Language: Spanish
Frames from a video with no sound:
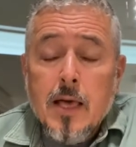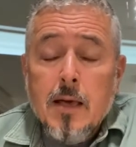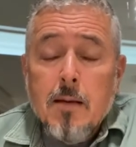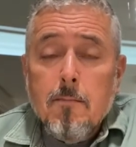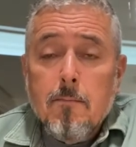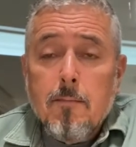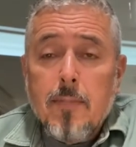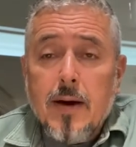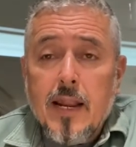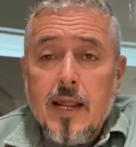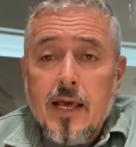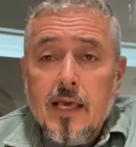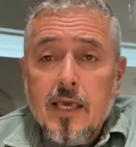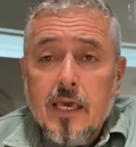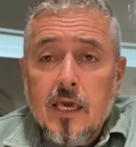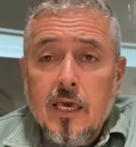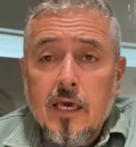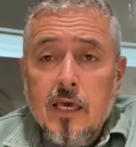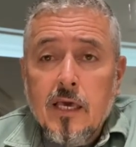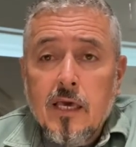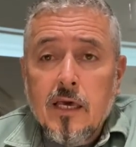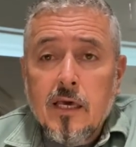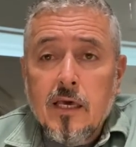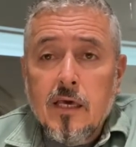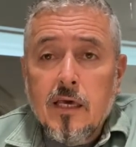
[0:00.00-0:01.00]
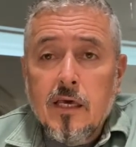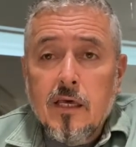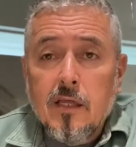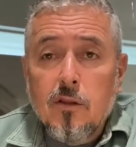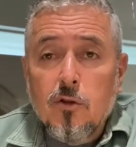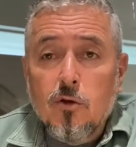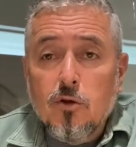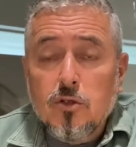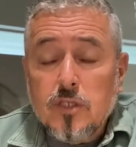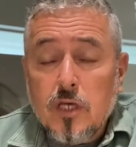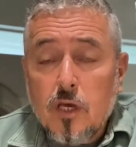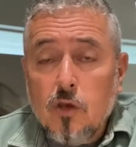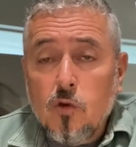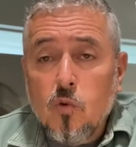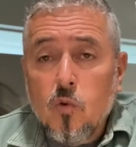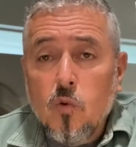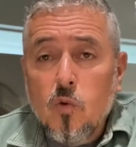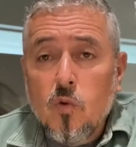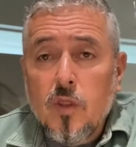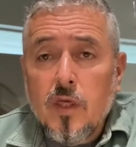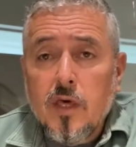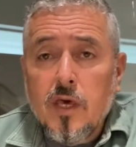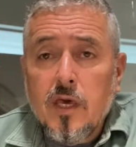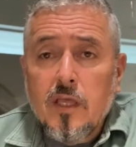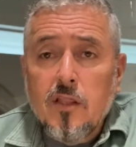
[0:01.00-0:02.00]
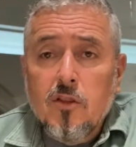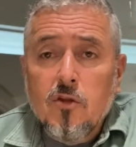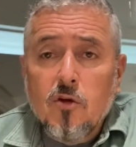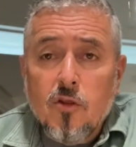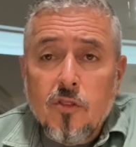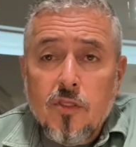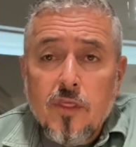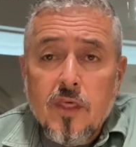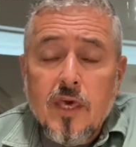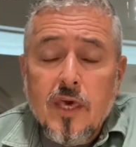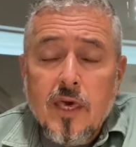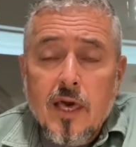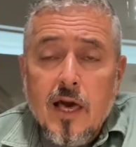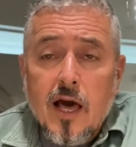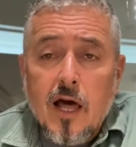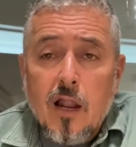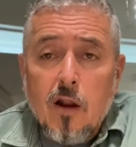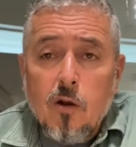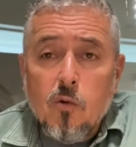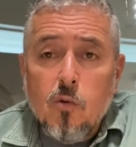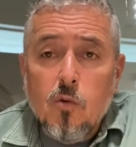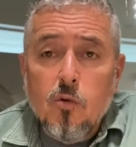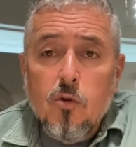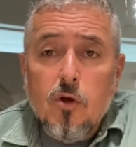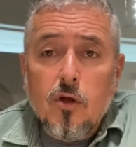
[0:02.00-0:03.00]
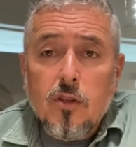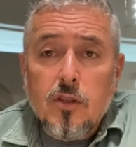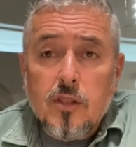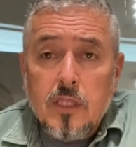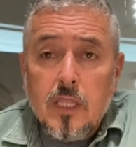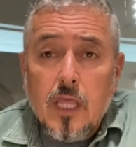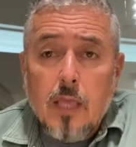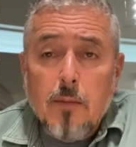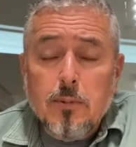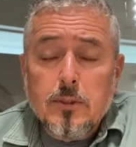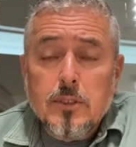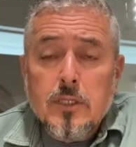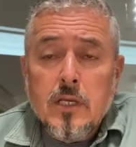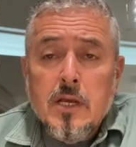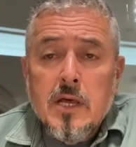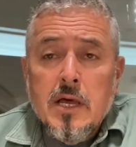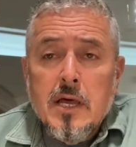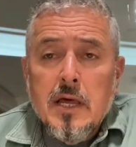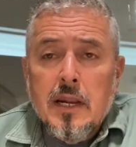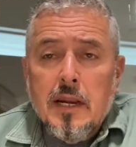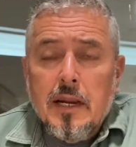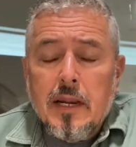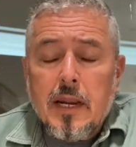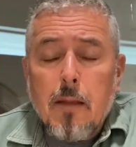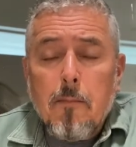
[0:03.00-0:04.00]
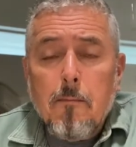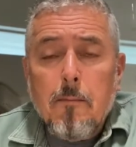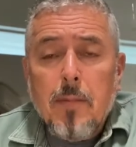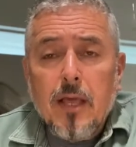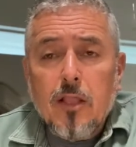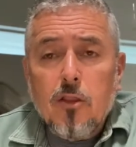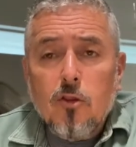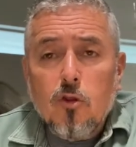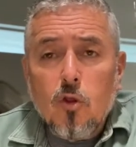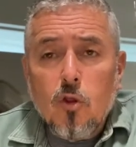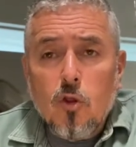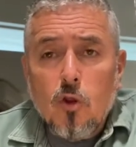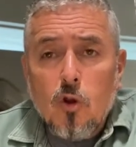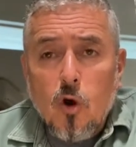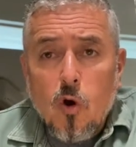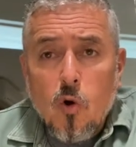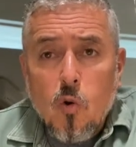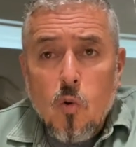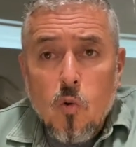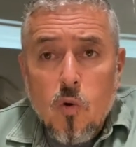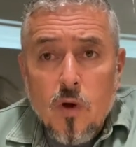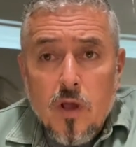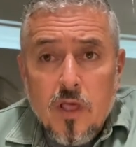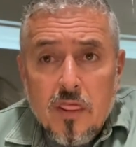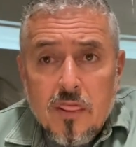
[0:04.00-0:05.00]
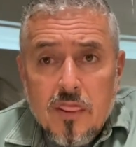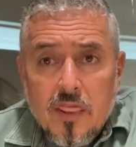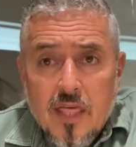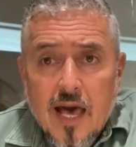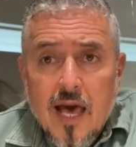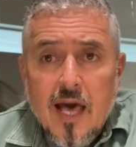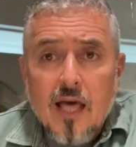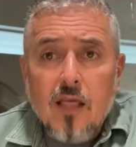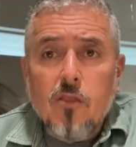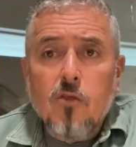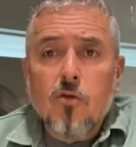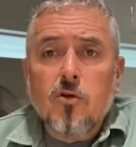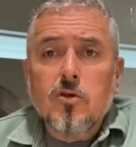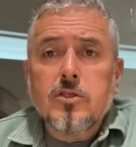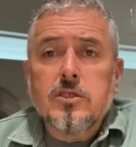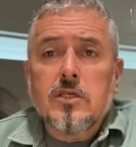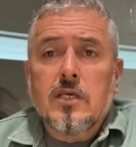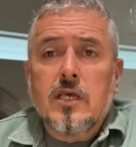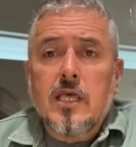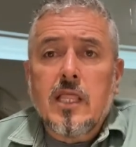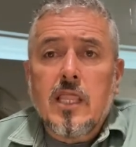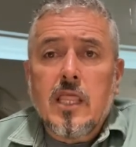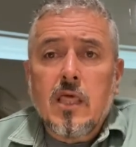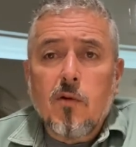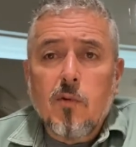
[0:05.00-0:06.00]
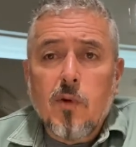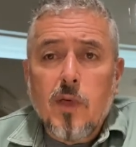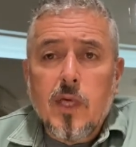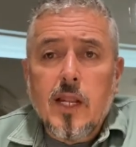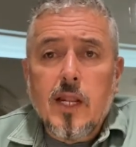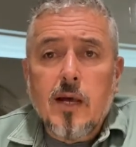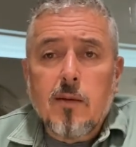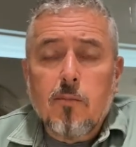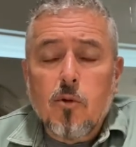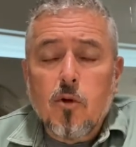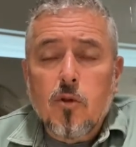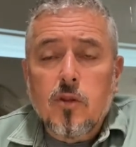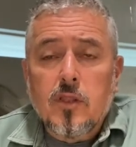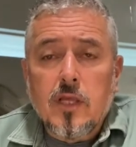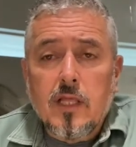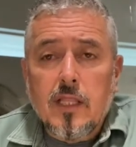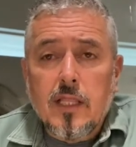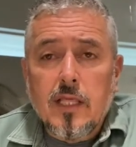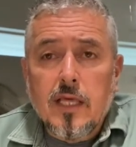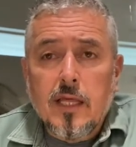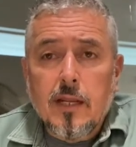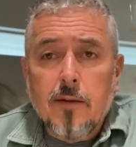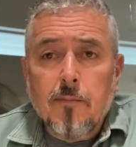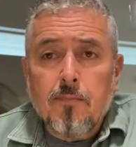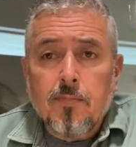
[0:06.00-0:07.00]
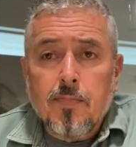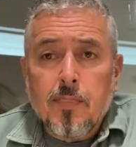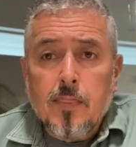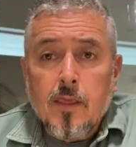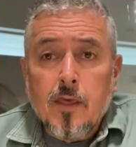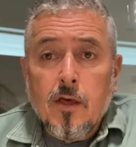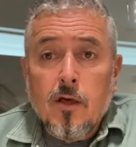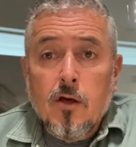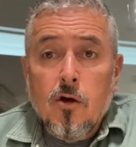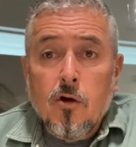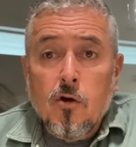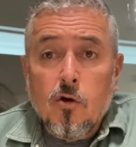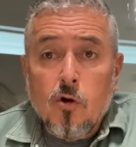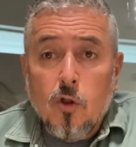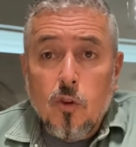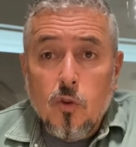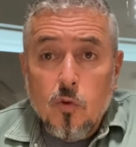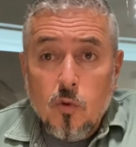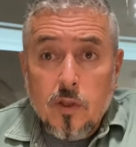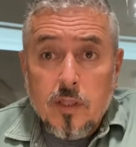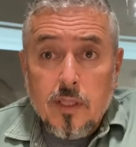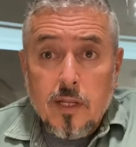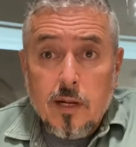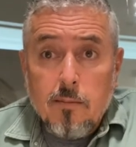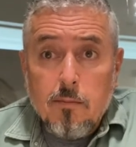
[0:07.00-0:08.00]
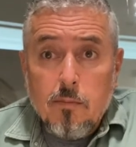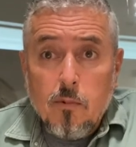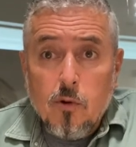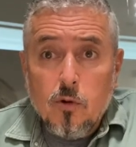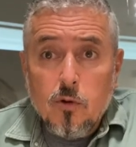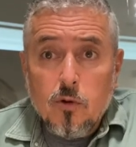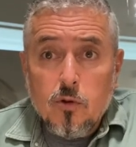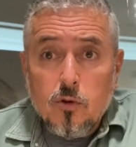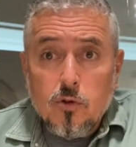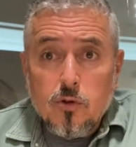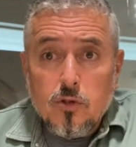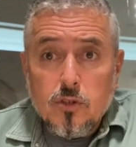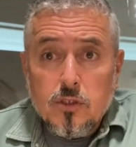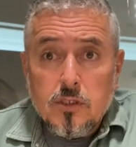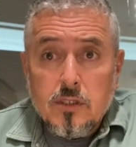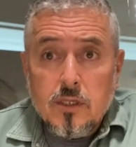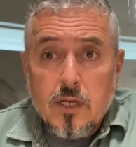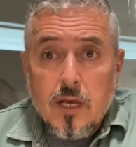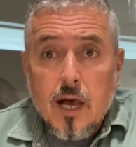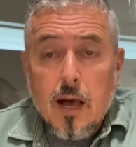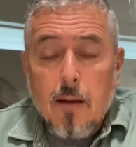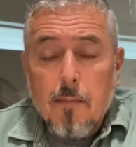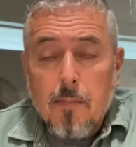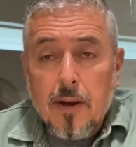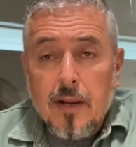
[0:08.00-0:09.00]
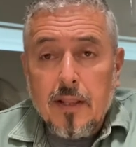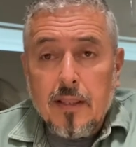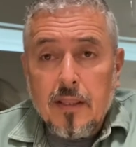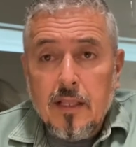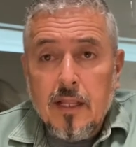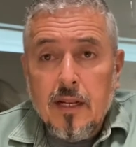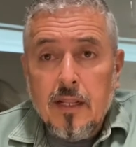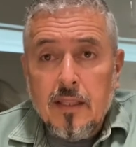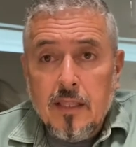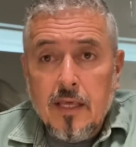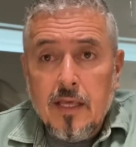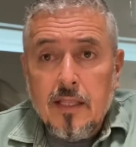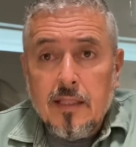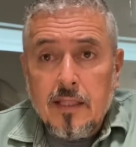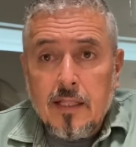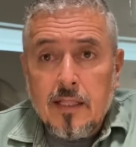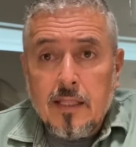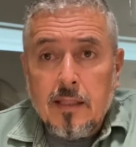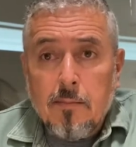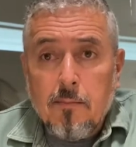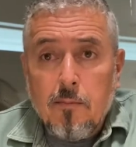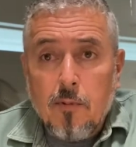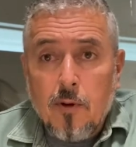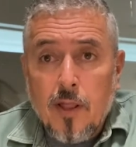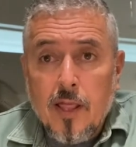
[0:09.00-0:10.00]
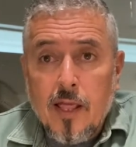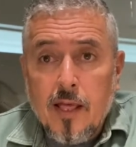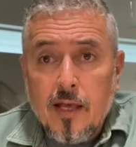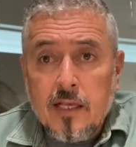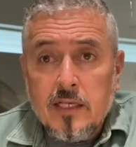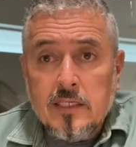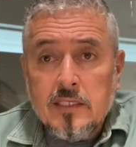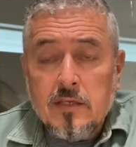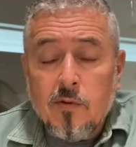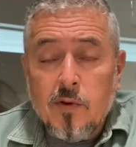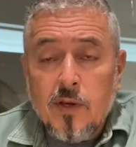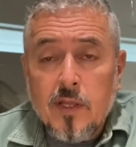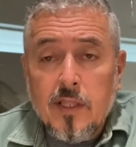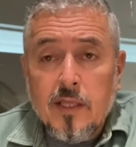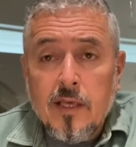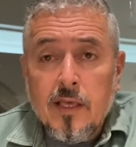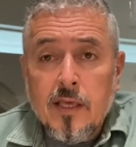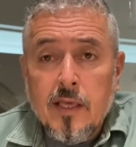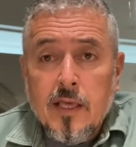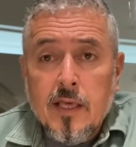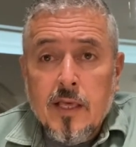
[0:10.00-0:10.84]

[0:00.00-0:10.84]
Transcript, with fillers: para que nos ayude y nos dé algunos tips respecto de los cuidados que debiéramos tener con nuestras motos a partir de estas temporadas que se viene,